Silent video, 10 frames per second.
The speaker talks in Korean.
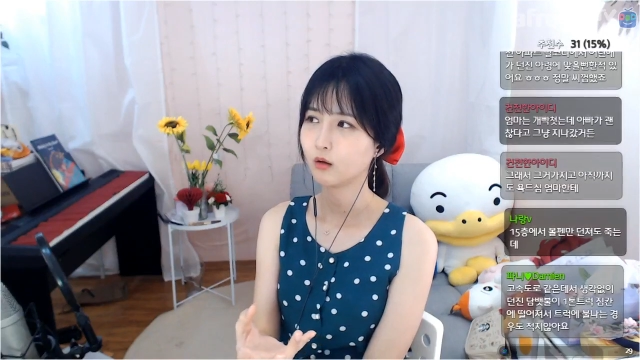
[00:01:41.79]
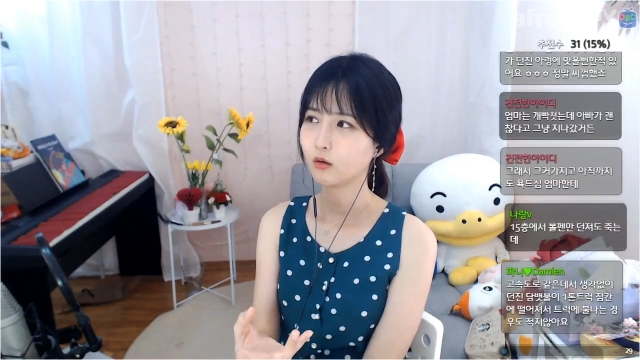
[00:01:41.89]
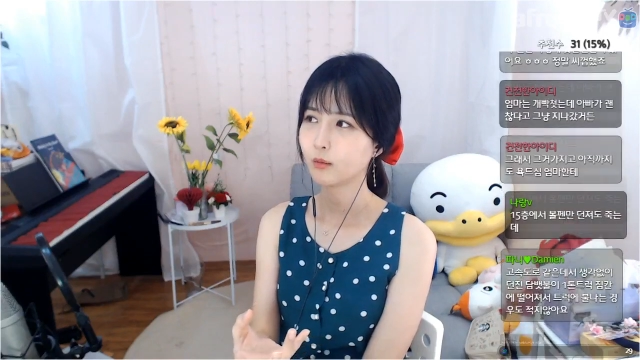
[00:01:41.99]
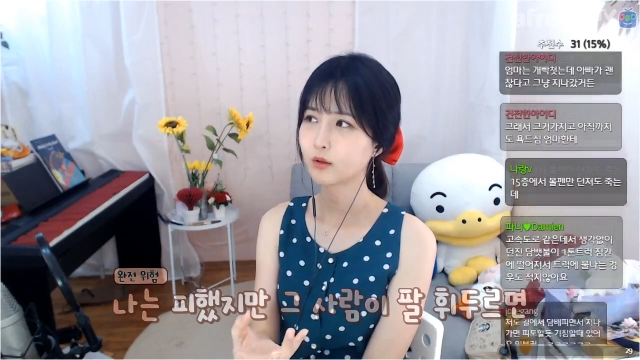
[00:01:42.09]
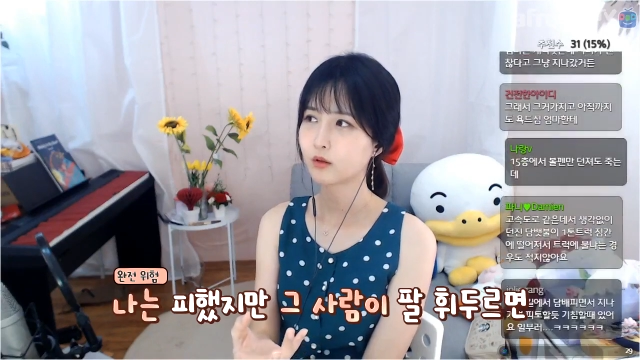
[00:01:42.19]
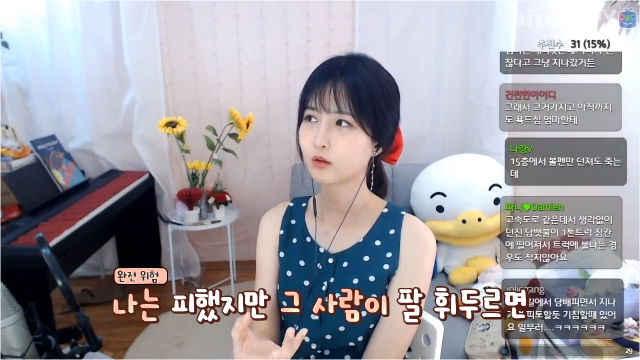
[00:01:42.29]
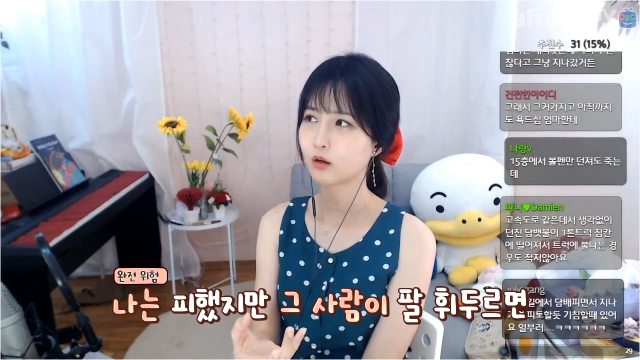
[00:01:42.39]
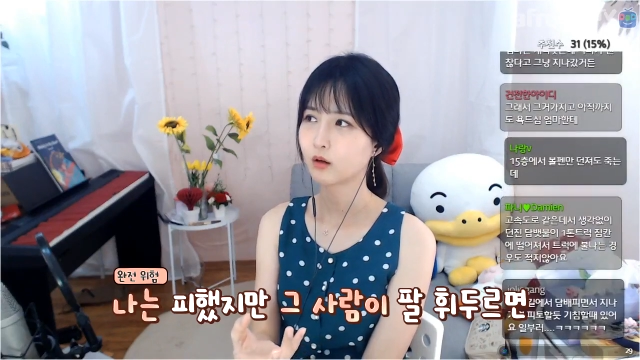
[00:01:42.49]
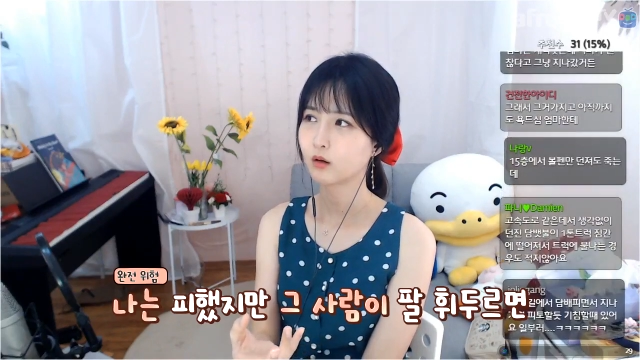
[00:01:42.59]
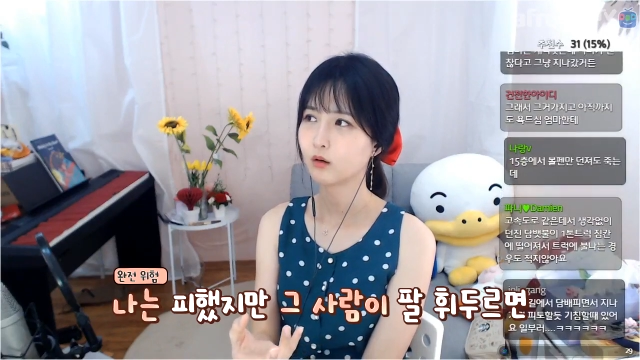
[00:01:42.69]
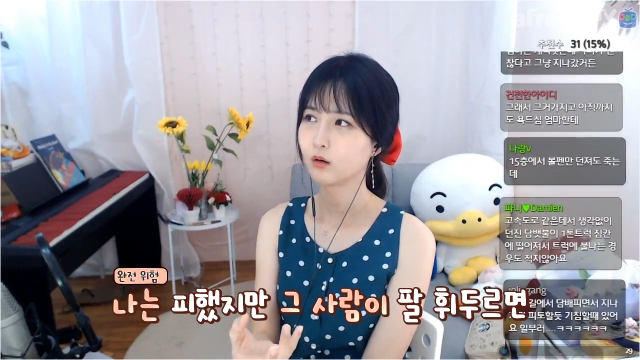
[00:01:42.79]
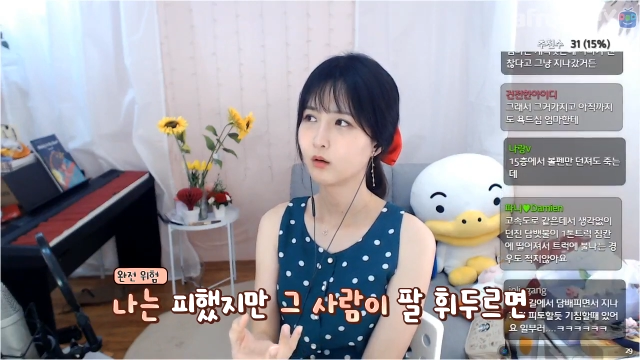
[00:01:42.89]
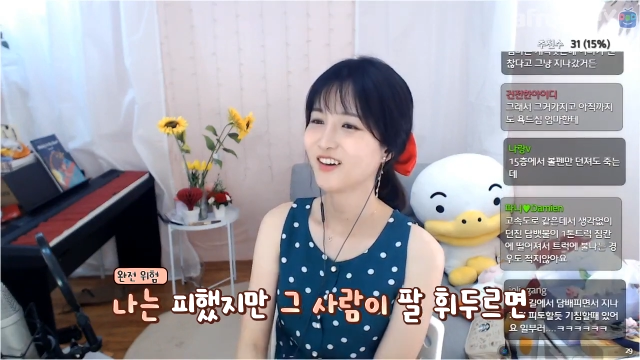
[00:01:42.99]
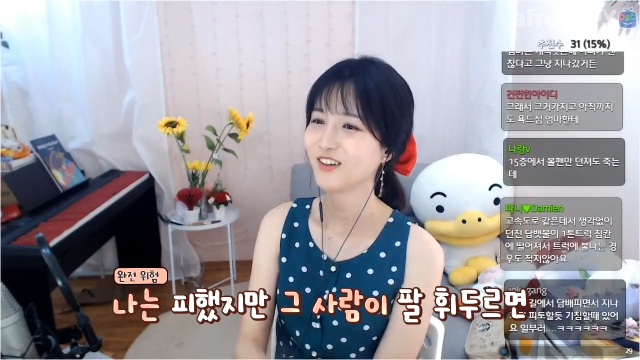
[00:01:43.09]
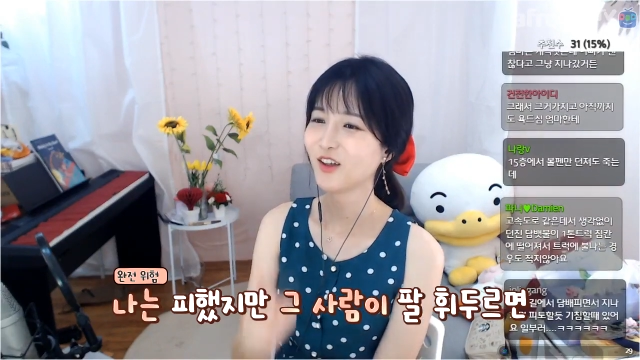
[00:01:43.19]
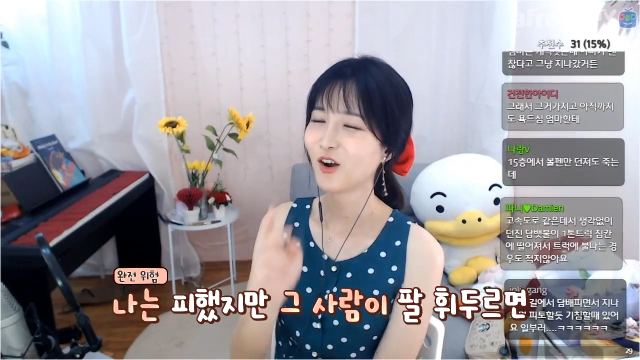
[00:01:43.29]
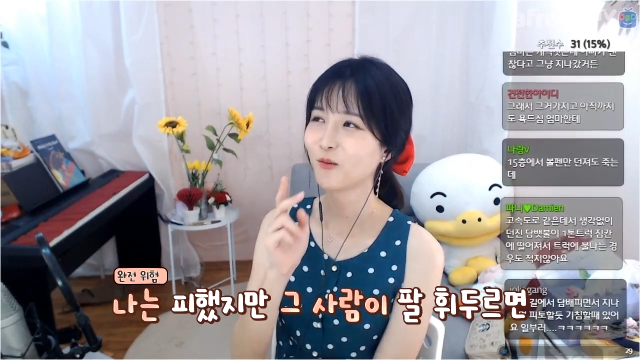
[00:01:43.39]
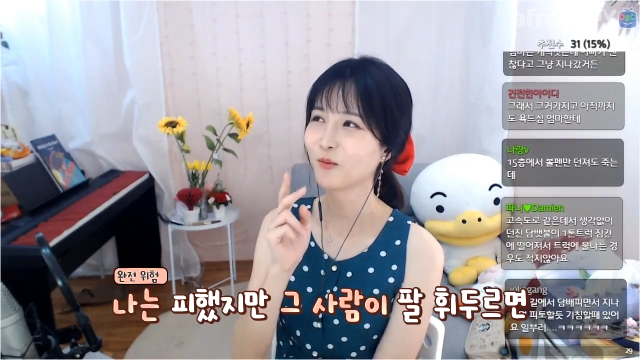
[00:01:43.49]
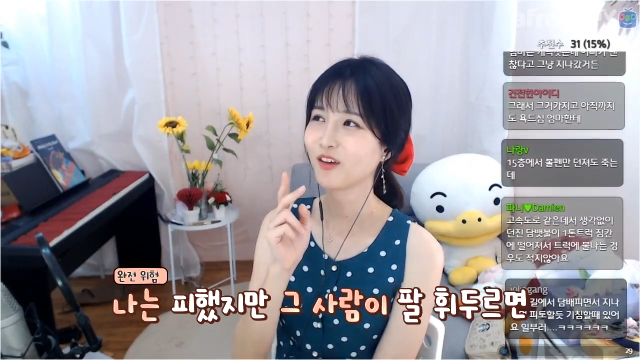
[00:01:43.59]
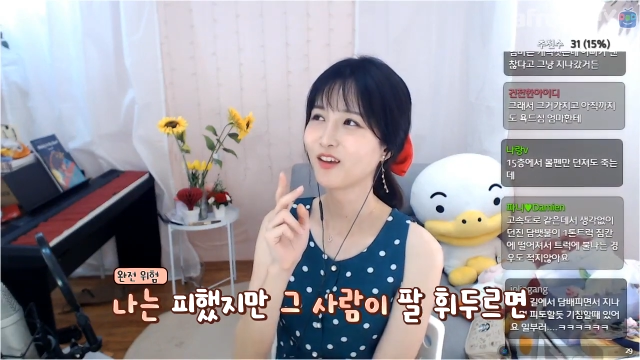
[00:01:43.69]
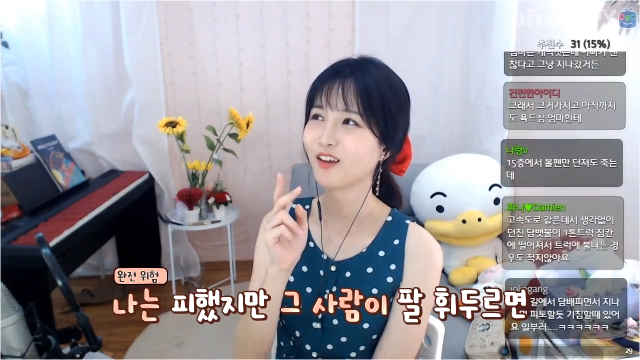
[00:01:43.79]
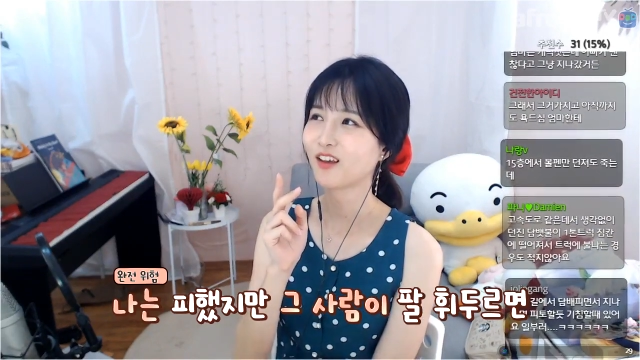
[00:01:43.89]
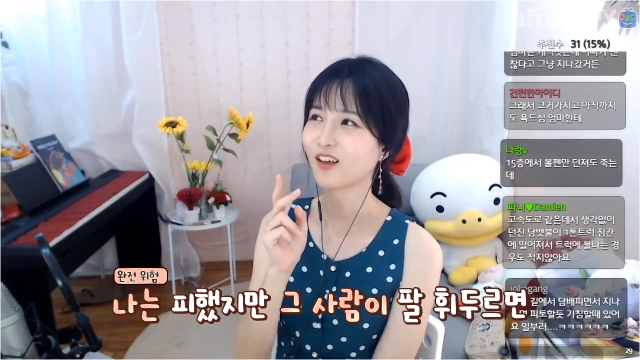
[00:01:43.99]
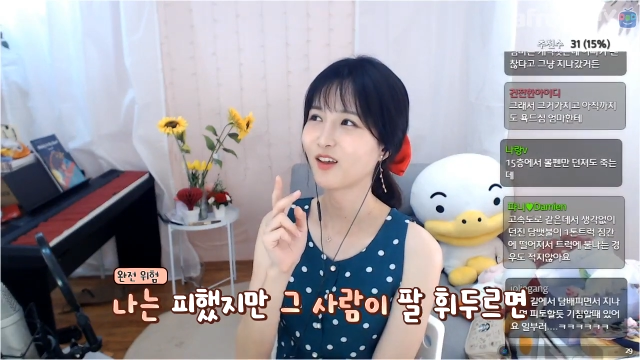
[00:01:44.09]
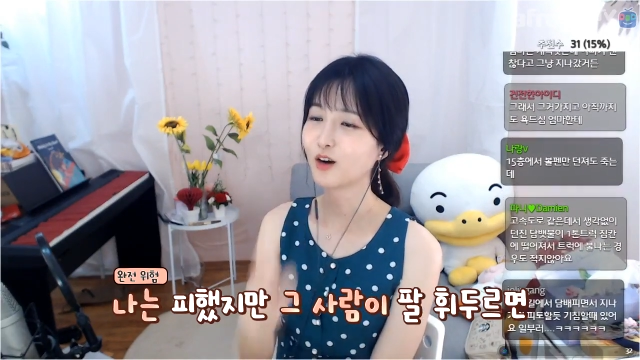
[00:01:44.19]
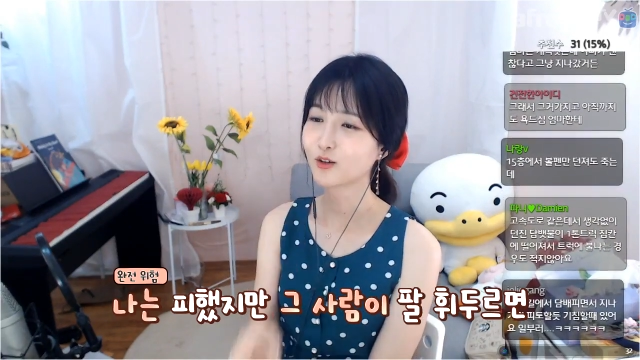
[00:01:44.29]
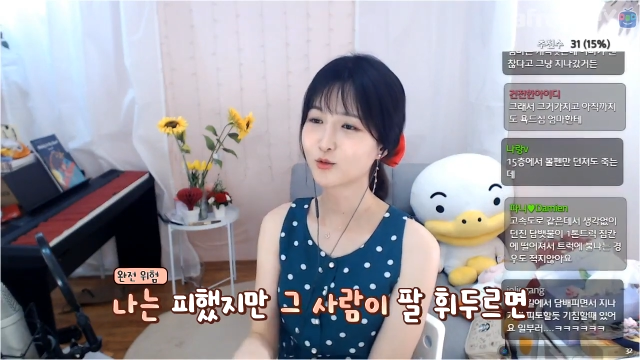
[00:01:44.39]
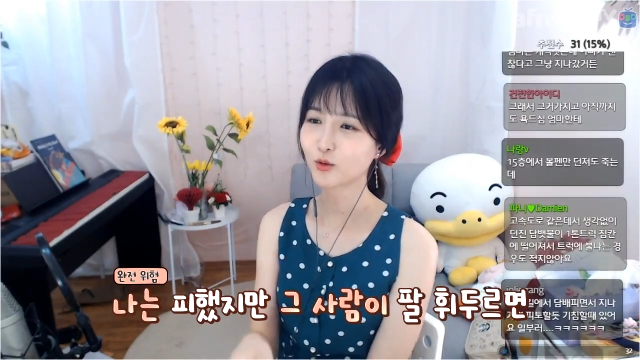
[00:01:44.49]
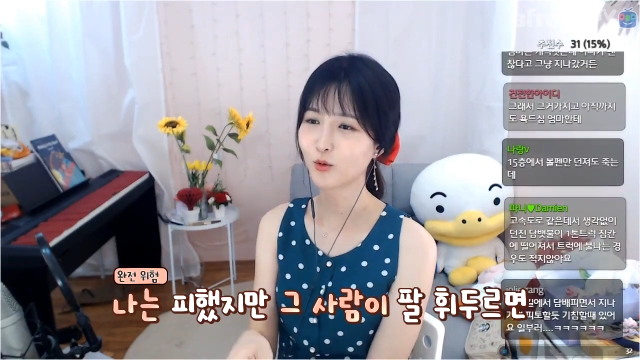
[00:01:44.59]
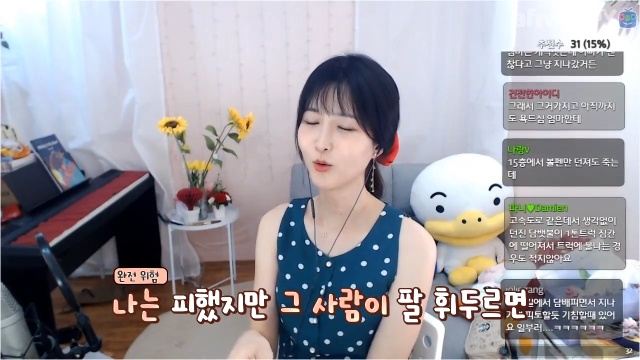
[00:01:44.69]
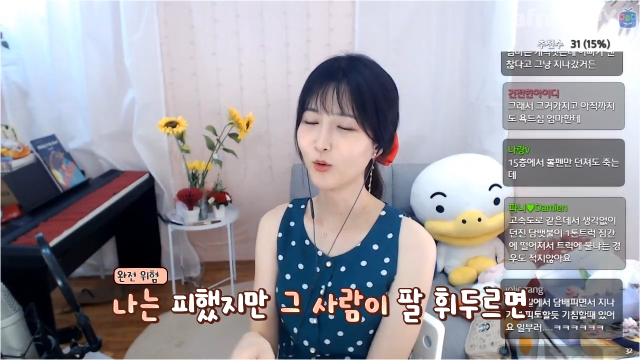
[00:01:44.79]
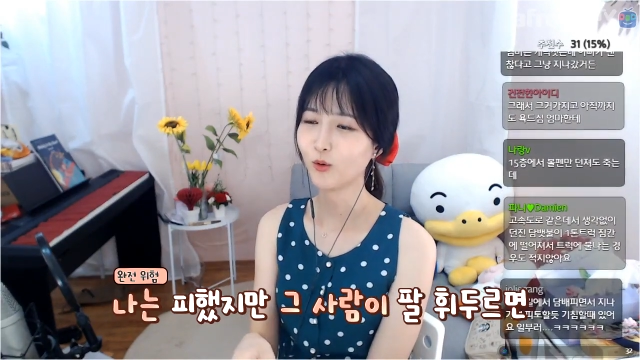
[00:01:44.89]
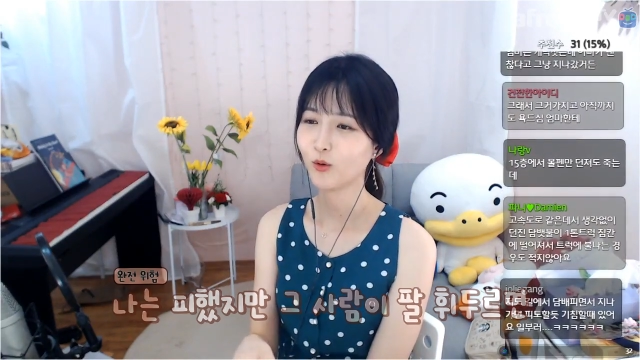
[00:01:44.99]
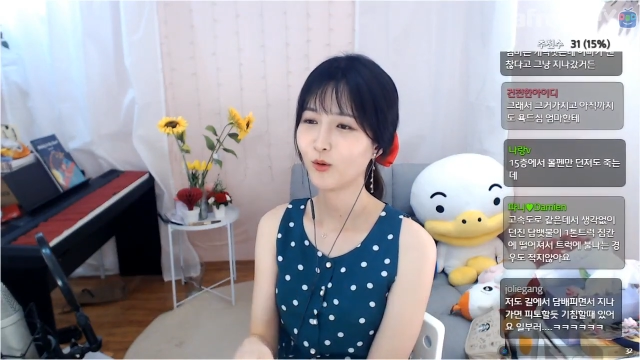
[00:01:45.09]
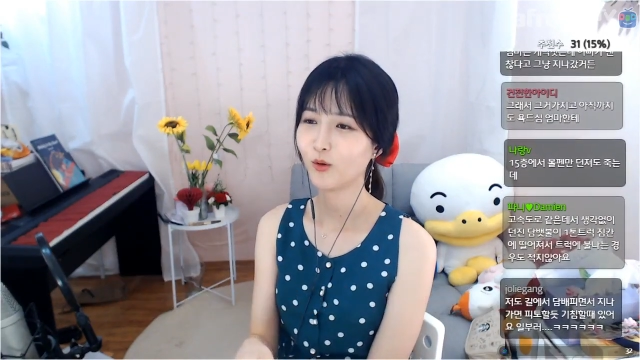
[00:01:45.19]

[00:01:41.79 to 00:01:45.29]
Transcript: 맞잖아. 그 사람이 닿을 수도 있고